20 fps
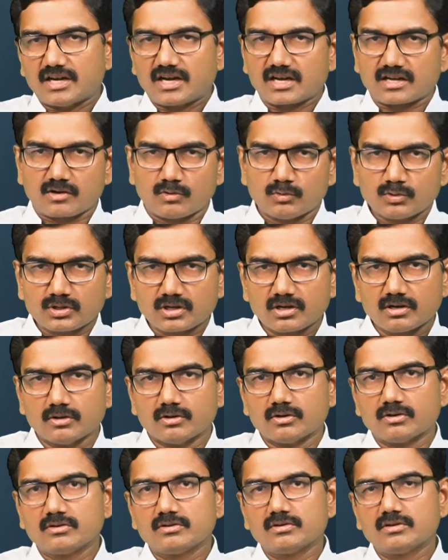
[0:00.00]
ఆ
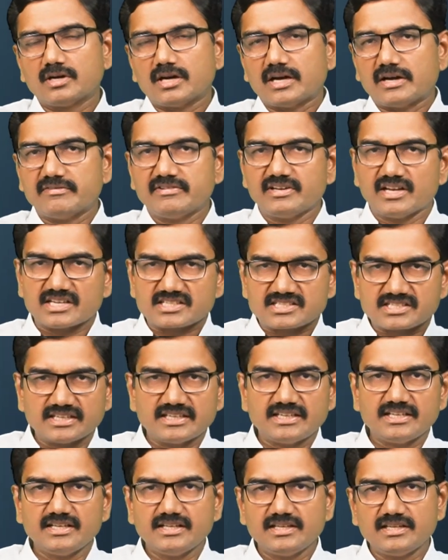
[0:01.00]
కౌంటర్లో అవినాష్
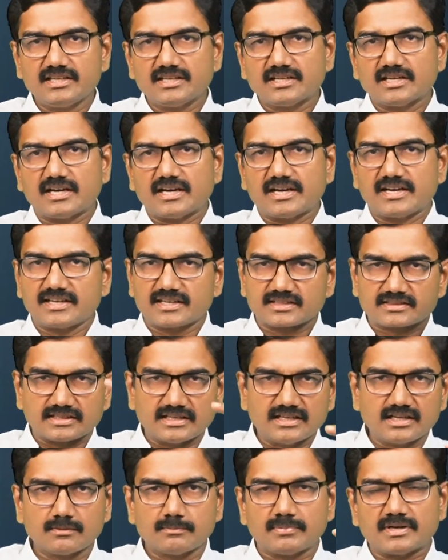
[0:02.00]
రెడ్డిని ఆయన
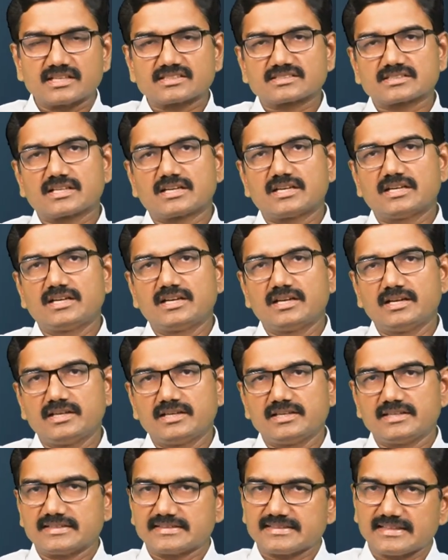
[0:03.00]
తండ్రి భాస్కర్ రెడ్డిని
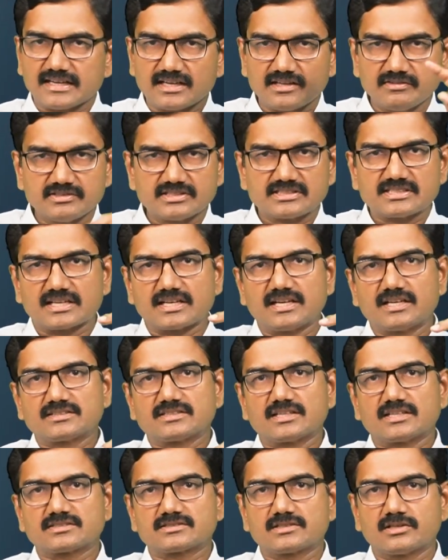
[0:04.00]
ఇద్దరిని విచారణ
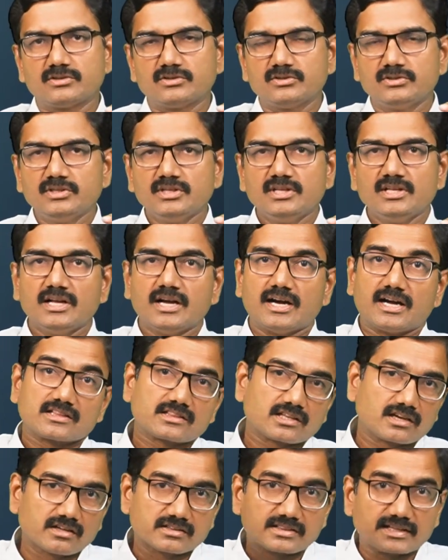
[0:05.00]
చేస్తాం ఆ
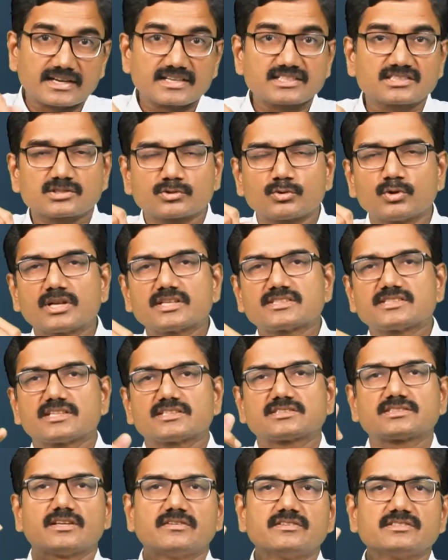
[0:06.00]
తర్వాత అరెస్ట్ కూడా
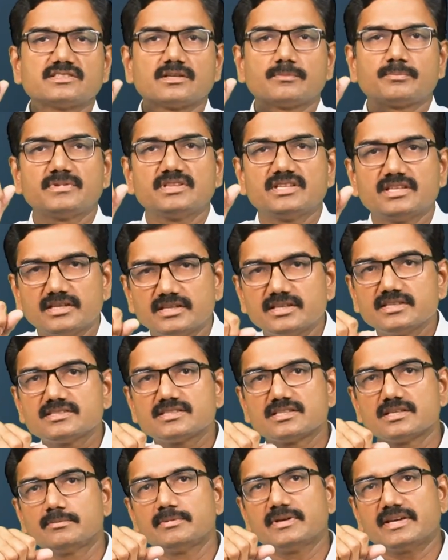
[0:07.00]
చేస్తామని చెప్పింది
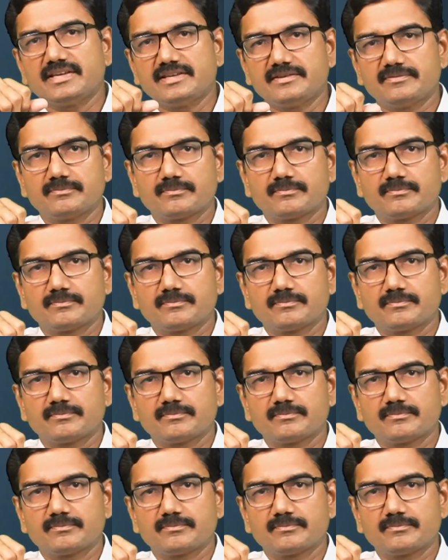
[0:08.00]
సిబిఐ